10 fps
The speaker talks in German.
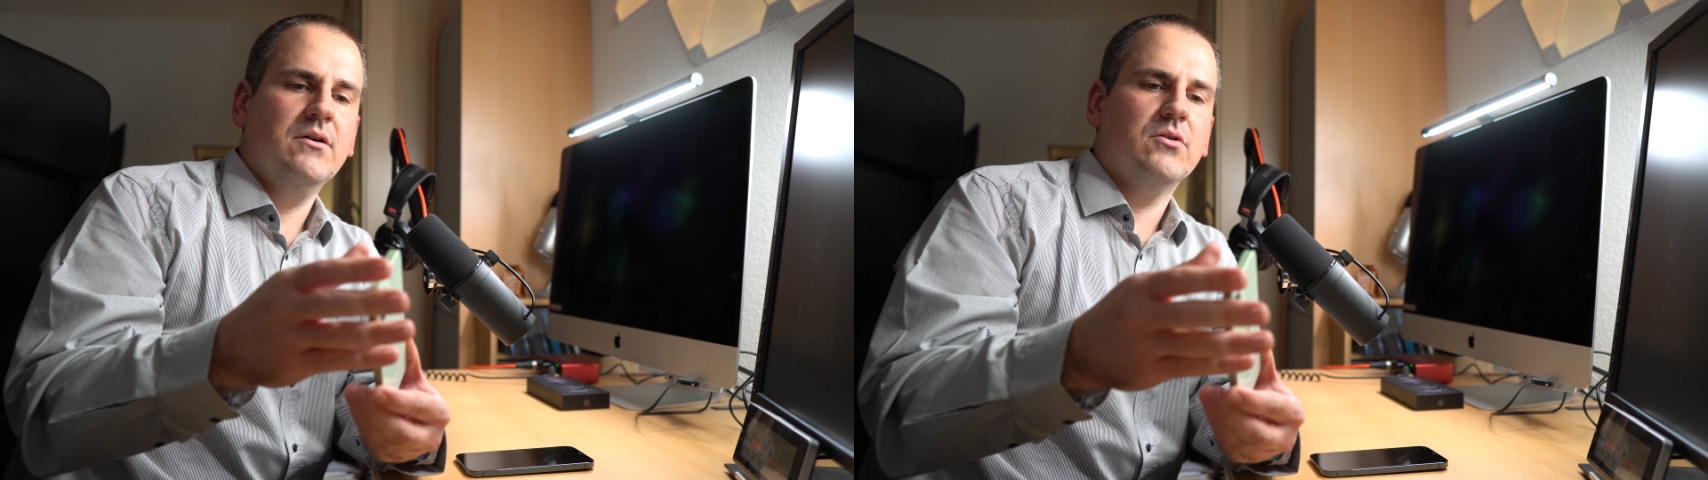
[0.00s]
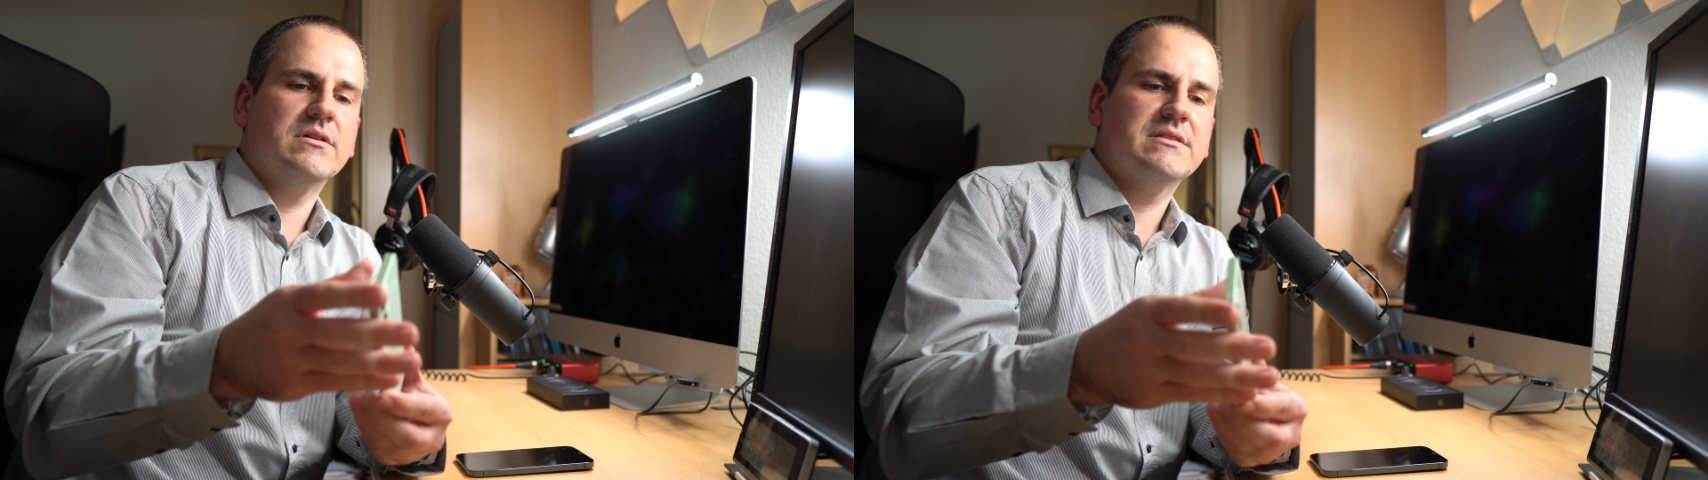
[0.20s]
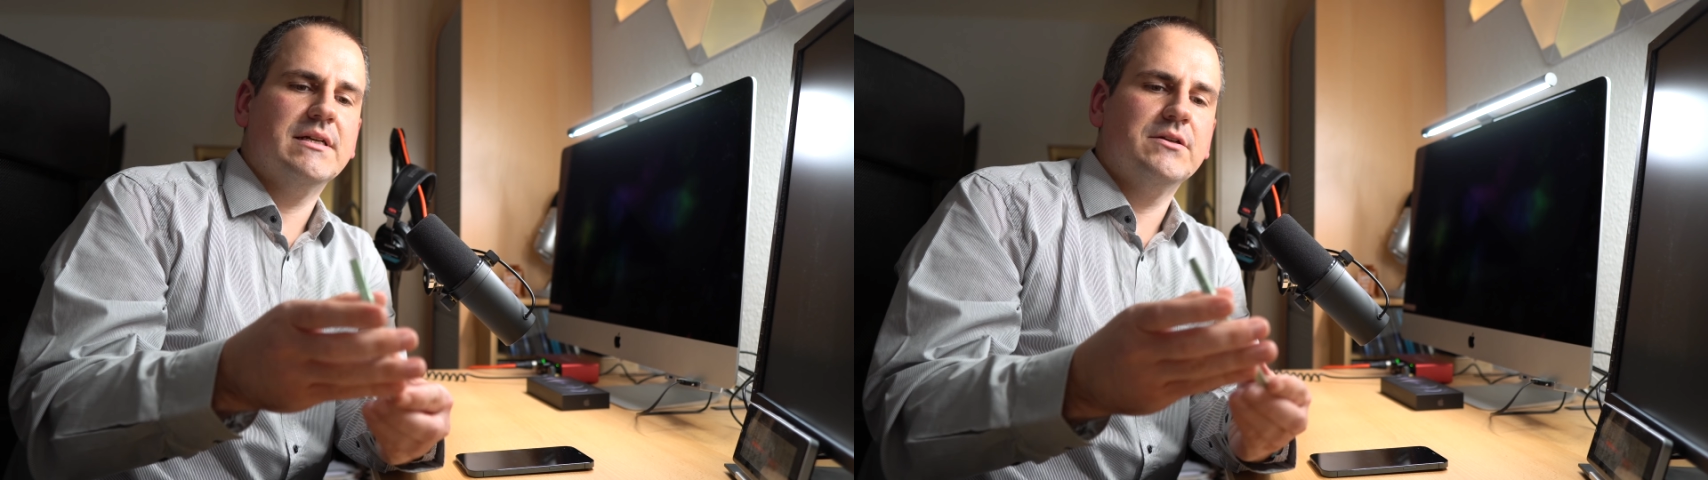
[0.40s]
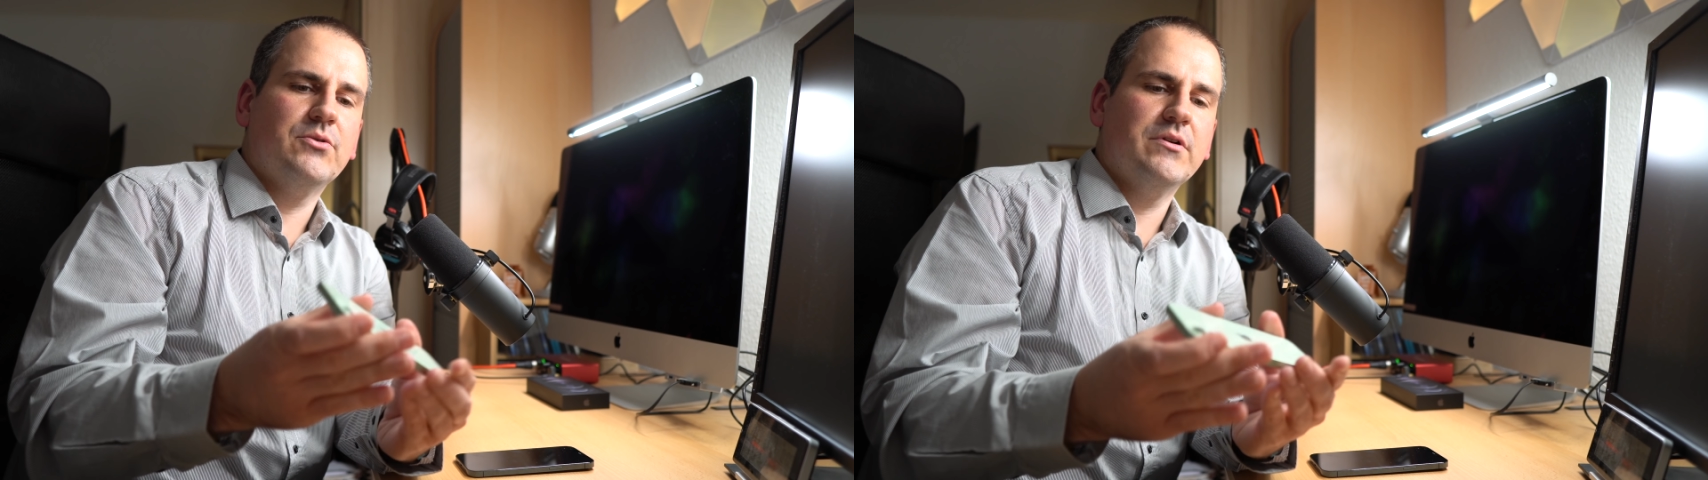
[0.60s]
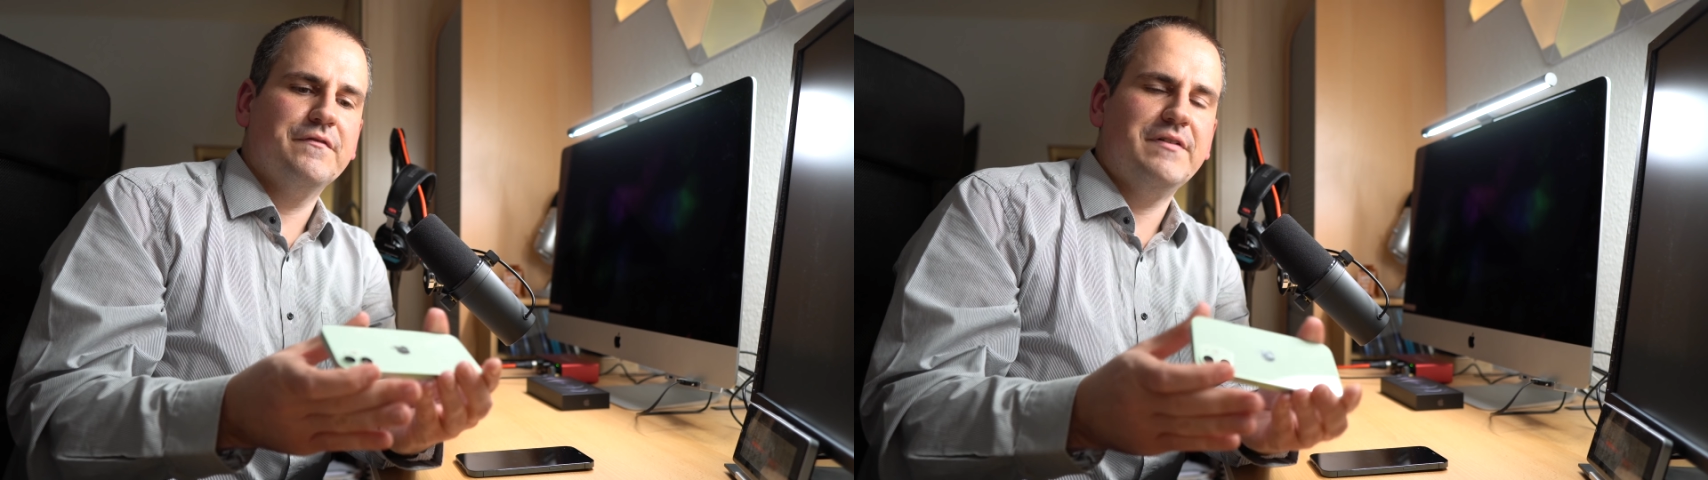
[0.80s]
Und dann
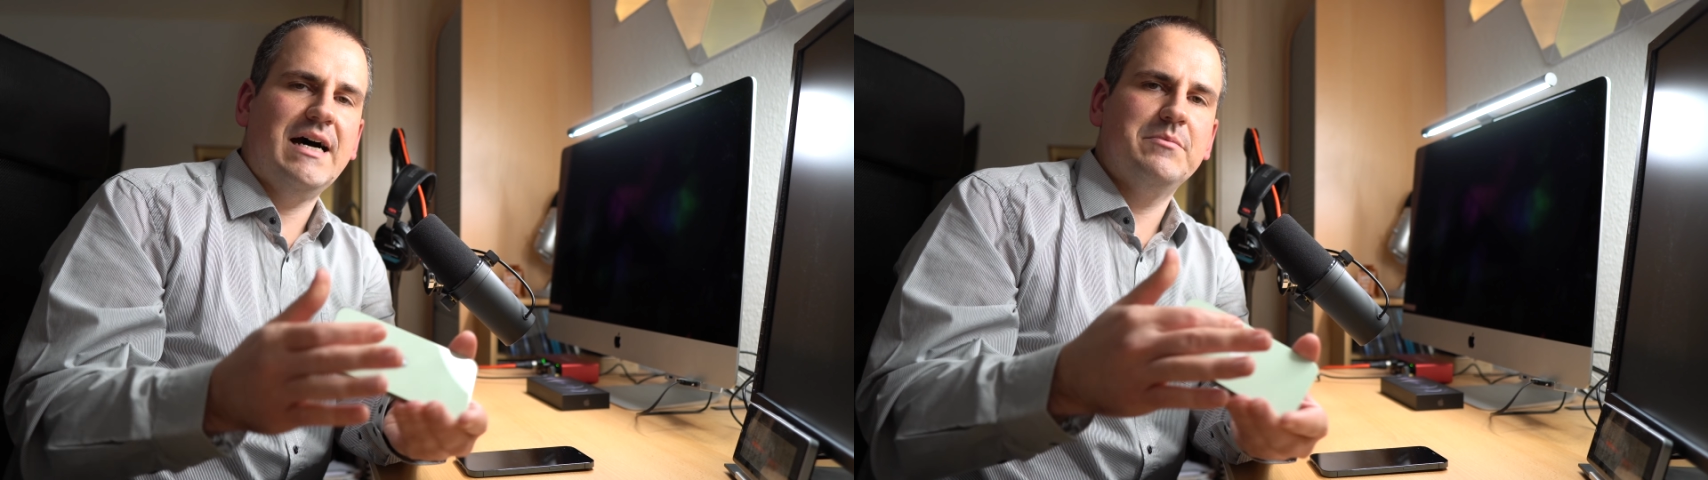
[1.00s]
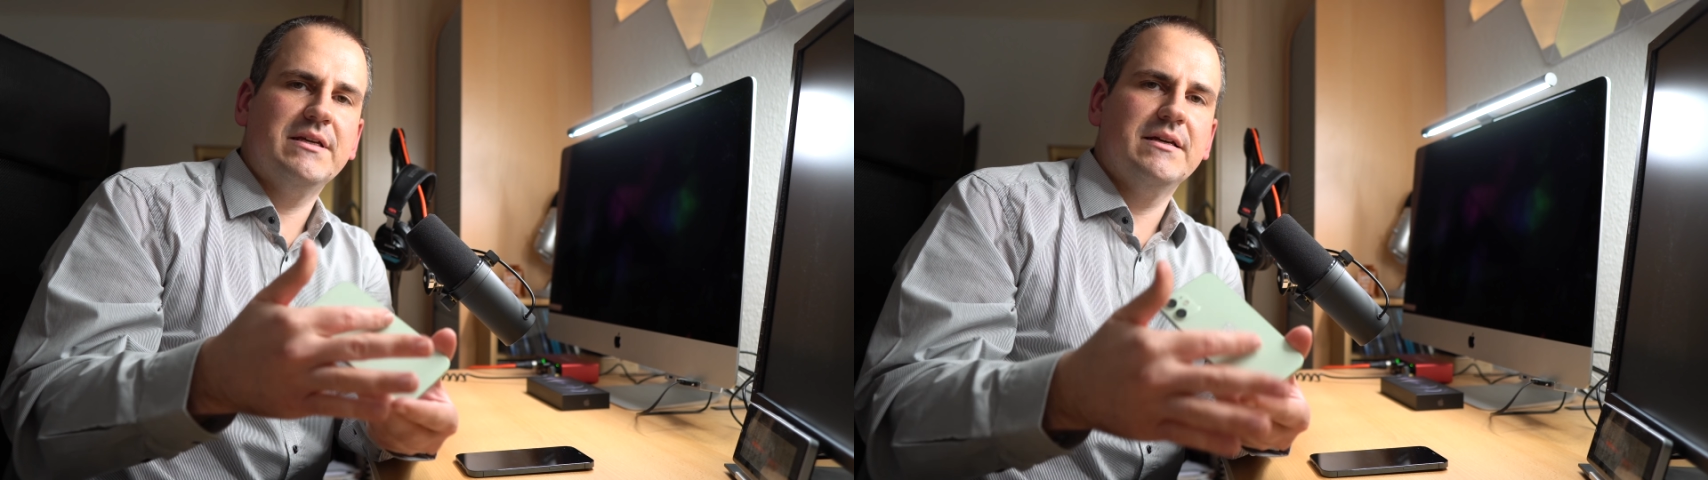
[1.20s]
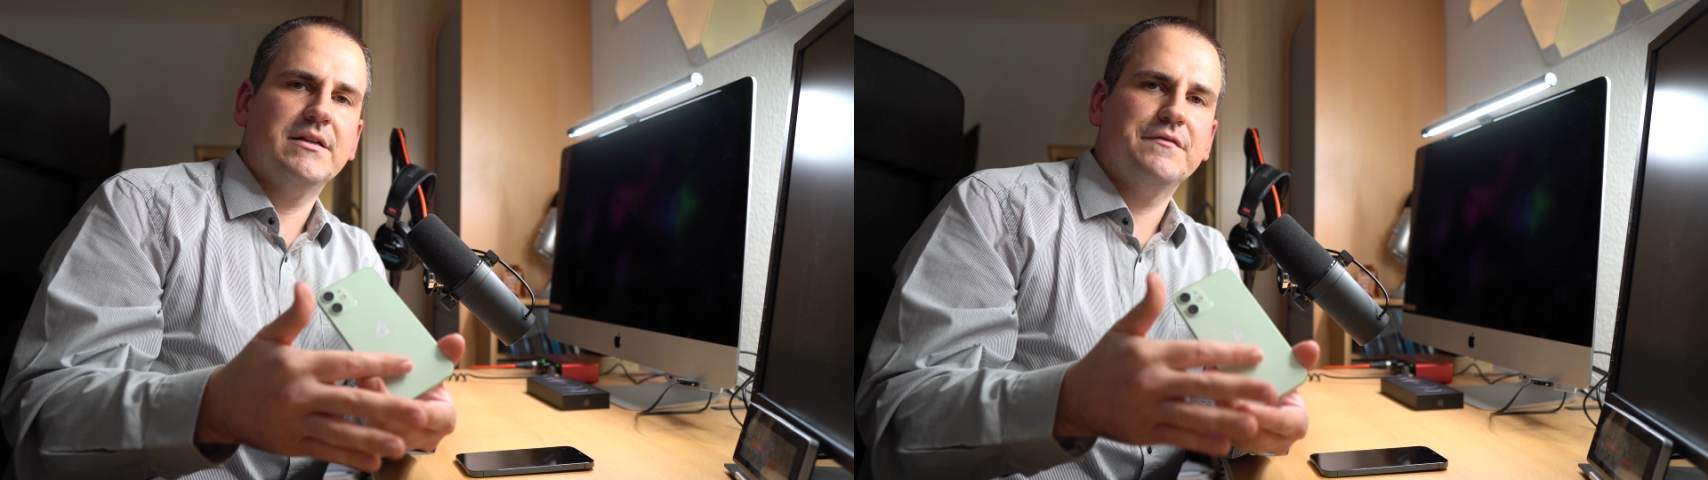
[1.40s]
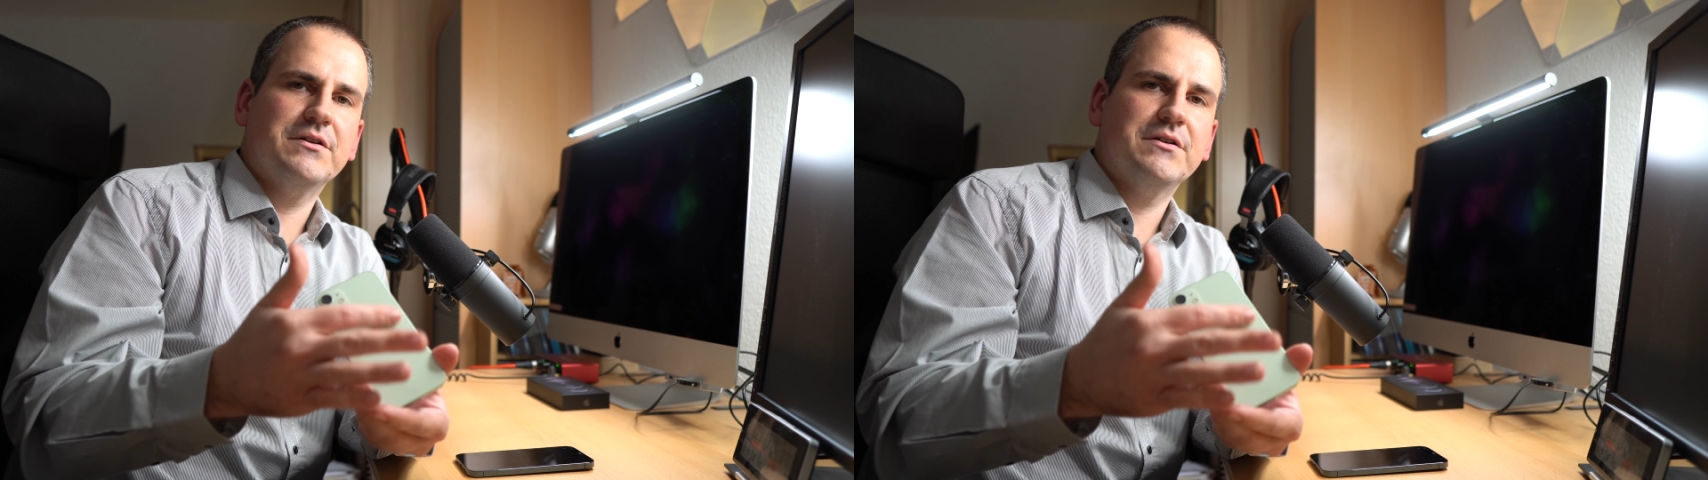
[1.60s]
grüne Farbe hier hinten auf